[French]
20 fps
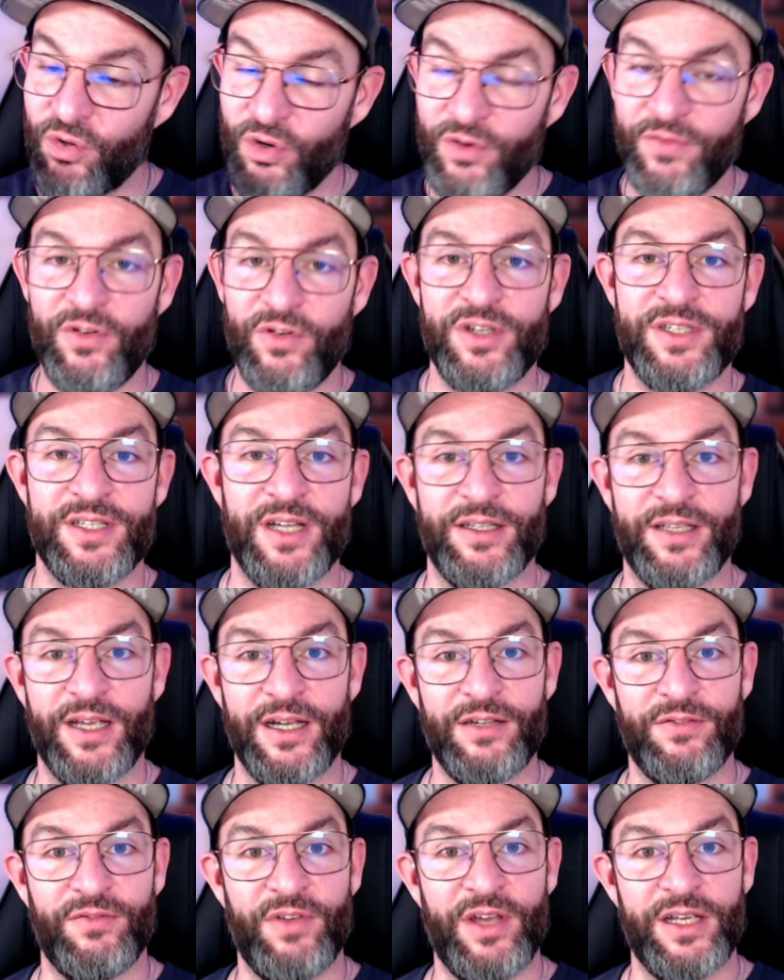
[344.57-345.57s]
que Voice
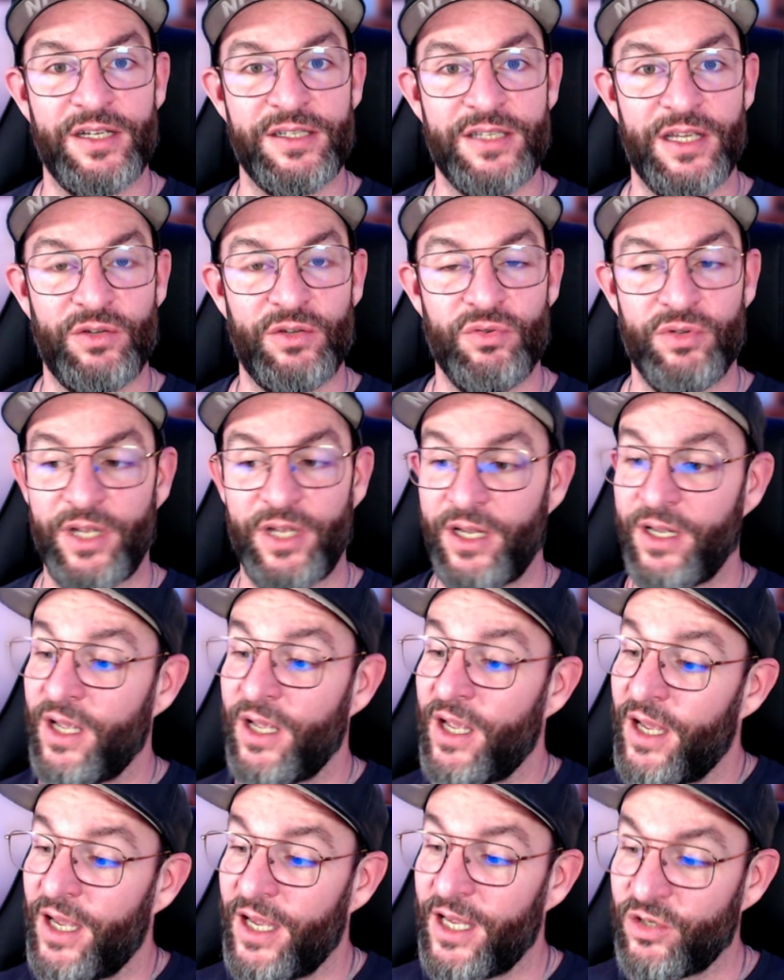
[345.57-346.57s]
Attack va exécuter.
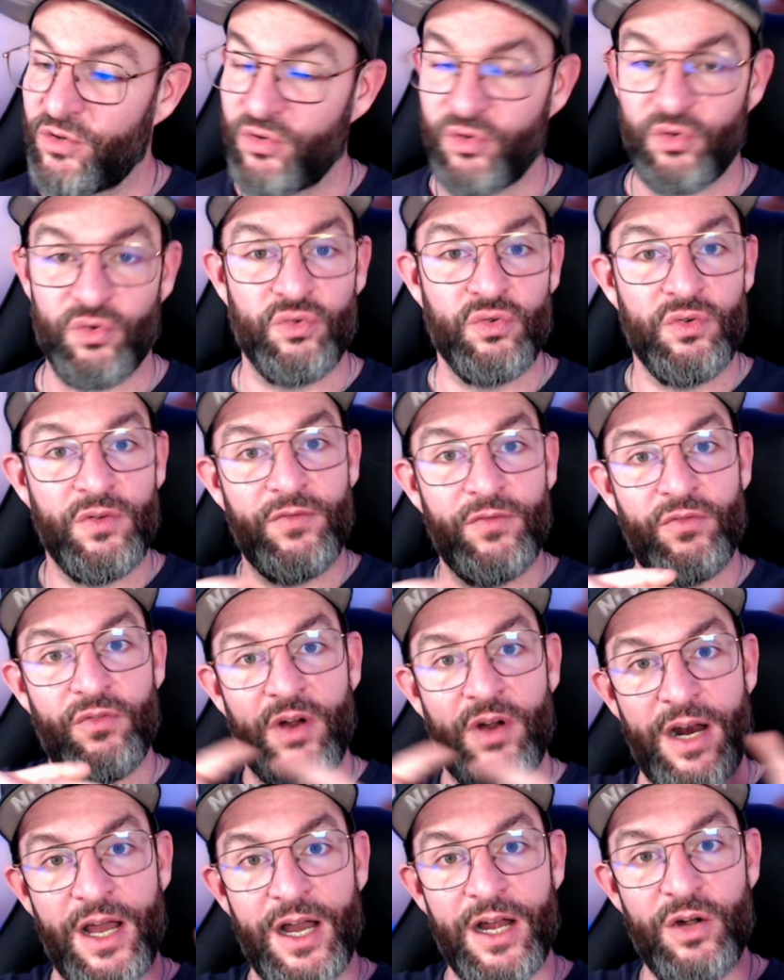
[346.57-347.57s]
Et du coup,
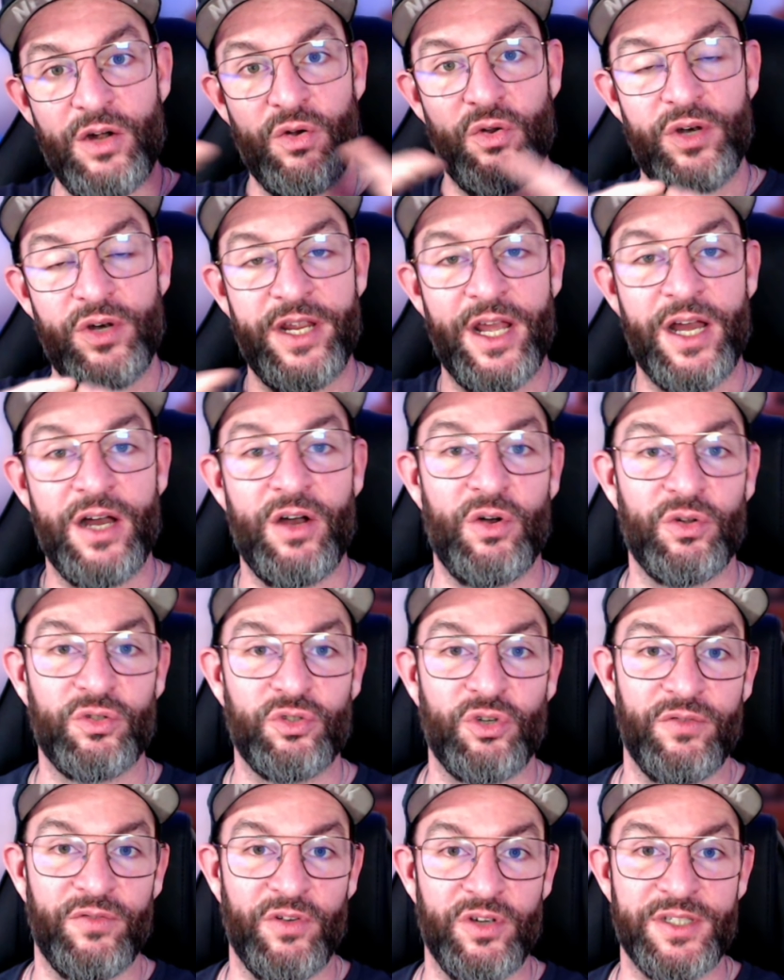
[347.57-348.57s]
voilà le lien
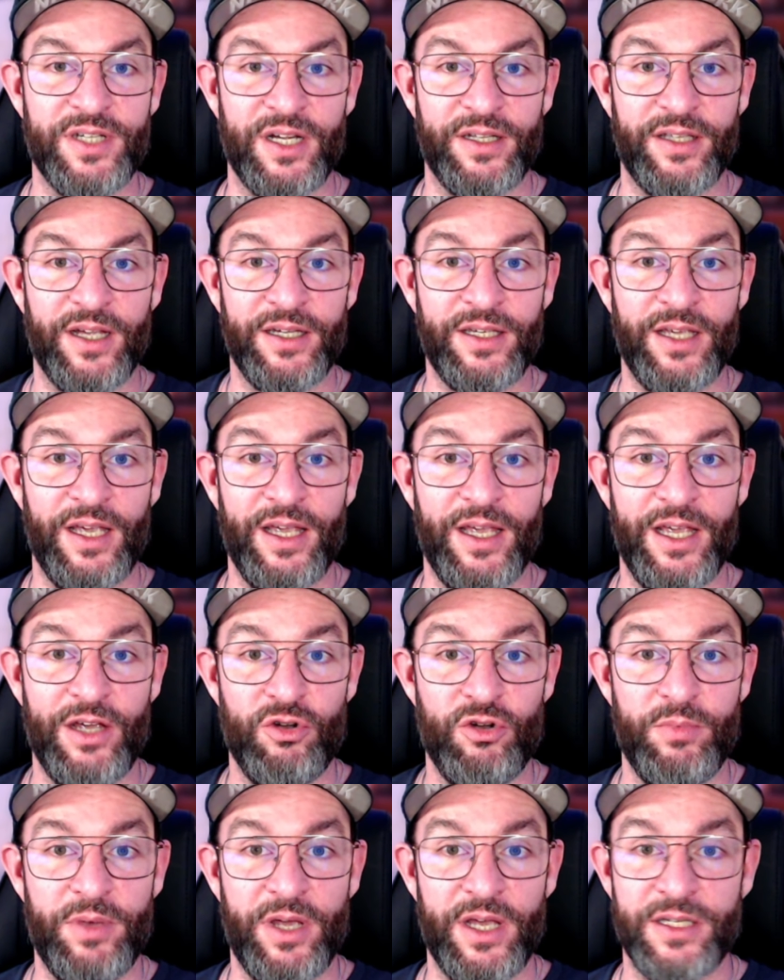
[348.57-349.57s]
entre Voice Attack
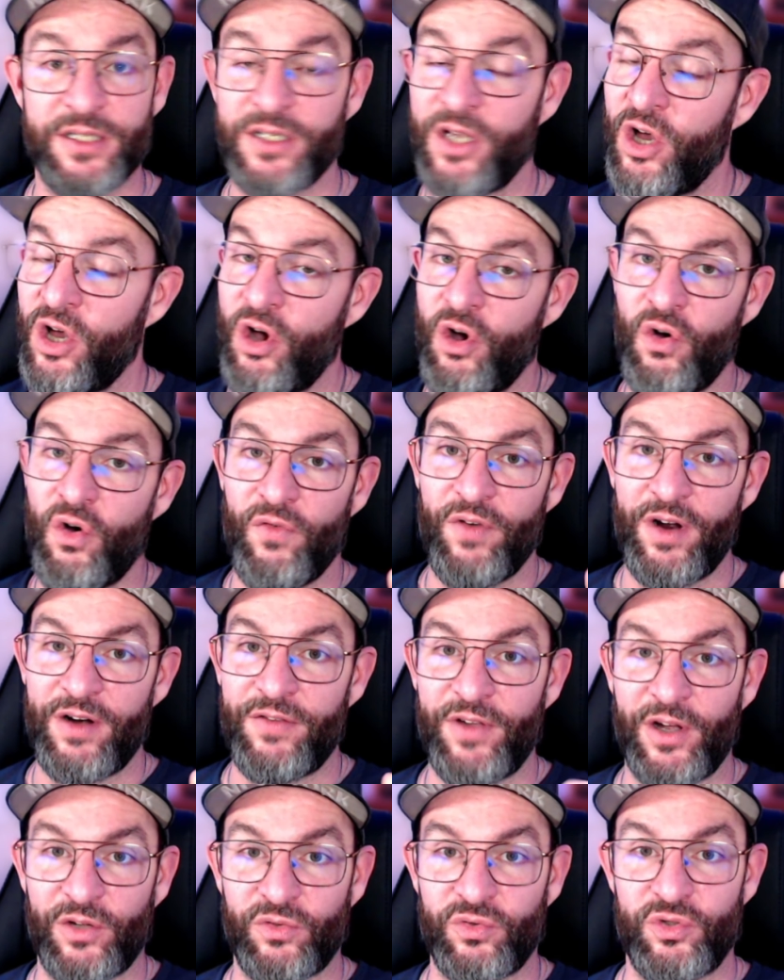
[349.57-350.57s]
et OBS. On va
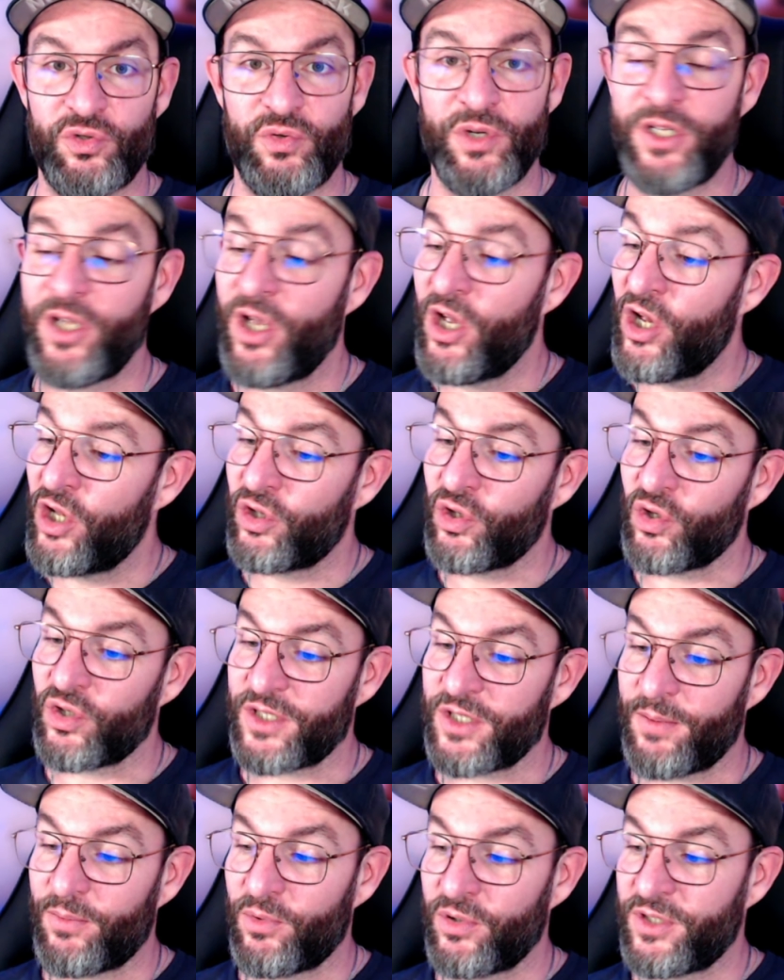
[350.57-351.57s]
le faire tout de suite
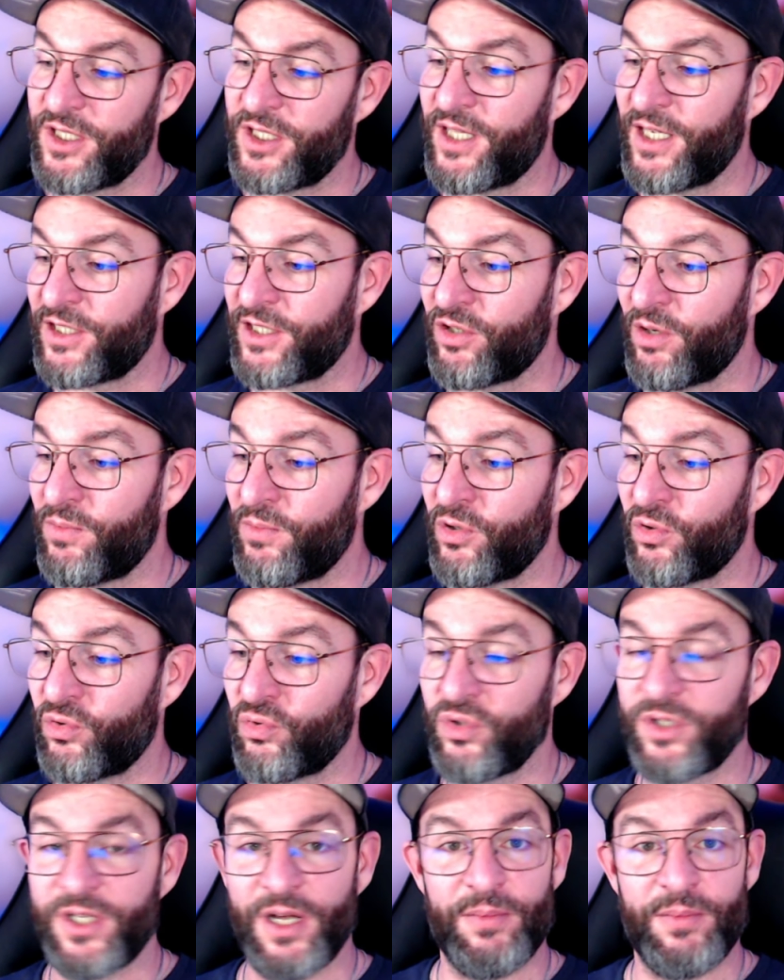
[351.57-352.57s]
dans un petit exemple
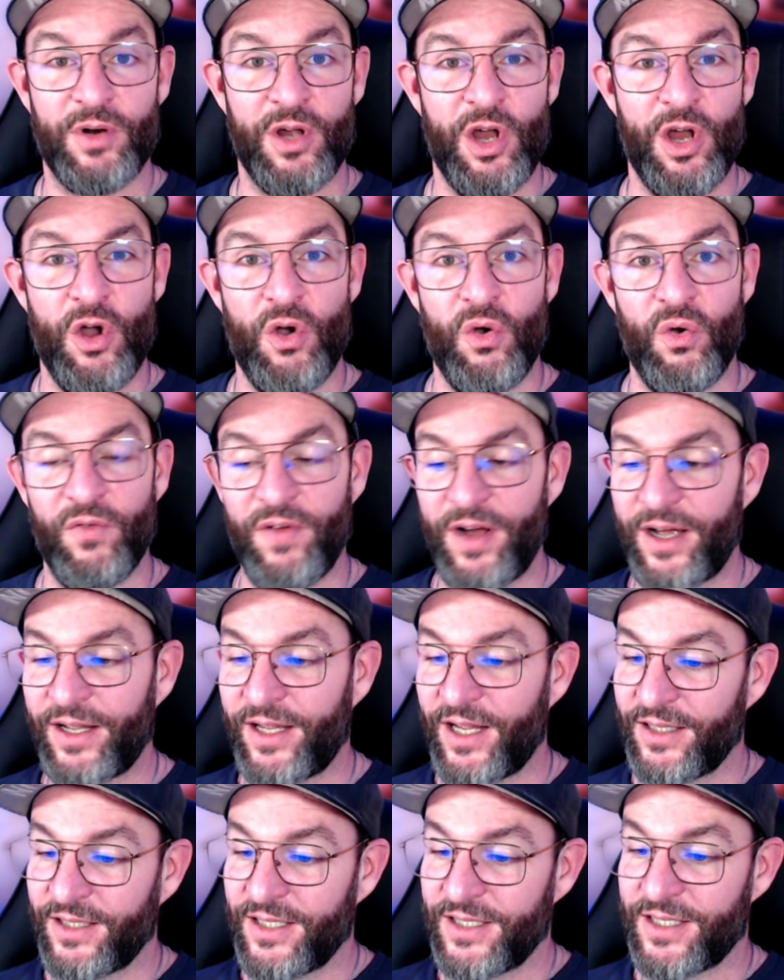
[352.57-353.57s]
tout simple. On va
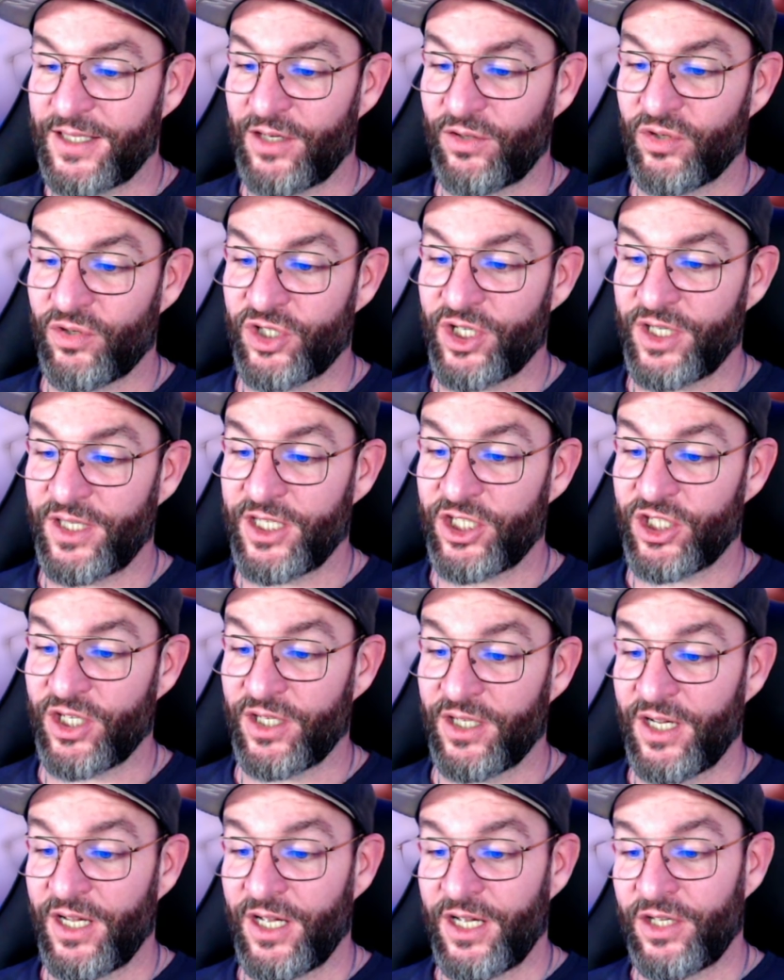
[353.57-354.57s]
regarder celle que j'ai
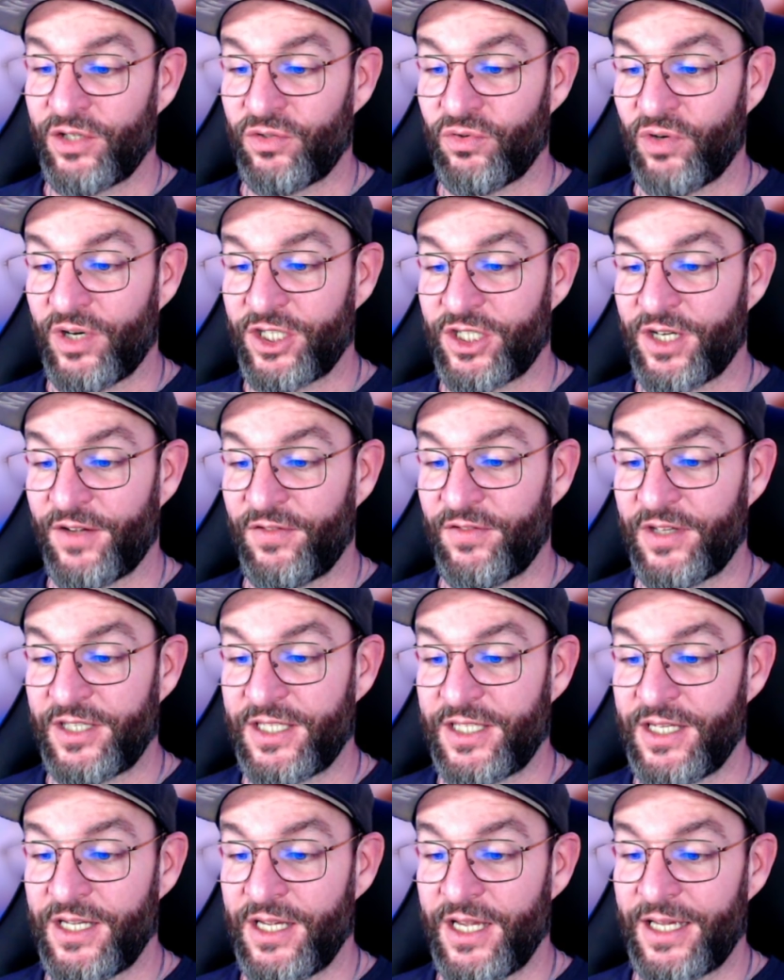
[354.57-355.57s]
déjà. Tu vois, j'avais
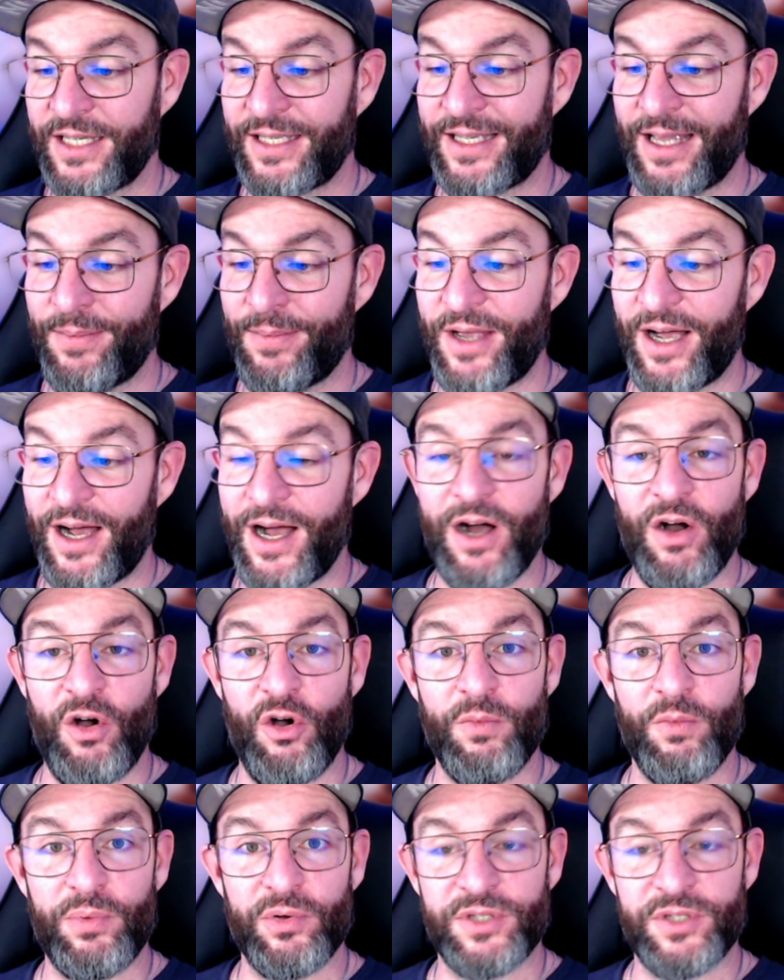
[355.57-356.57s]
dit caméra
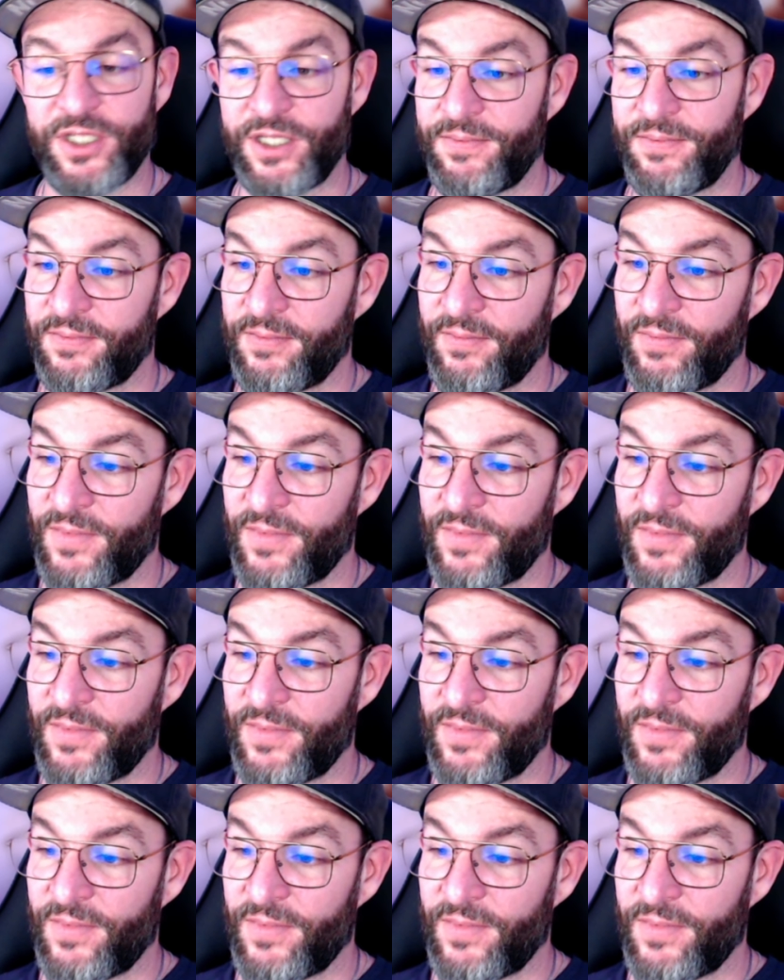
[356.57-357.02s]
en petit.